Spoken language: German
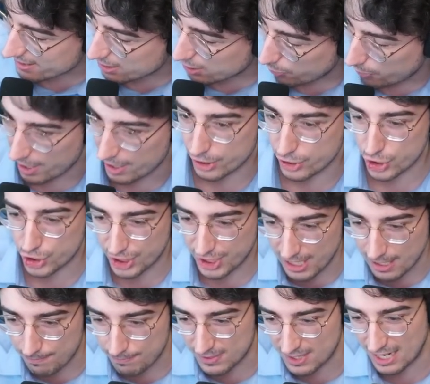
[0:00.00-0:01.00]
Twitch
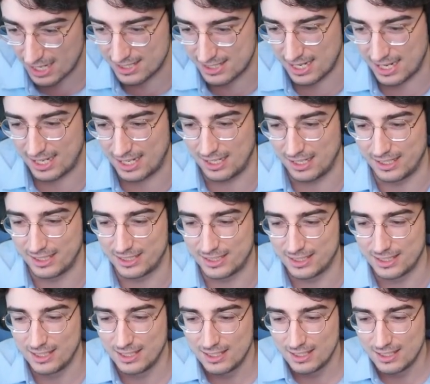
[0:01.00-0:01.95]
gibt tatsächlich.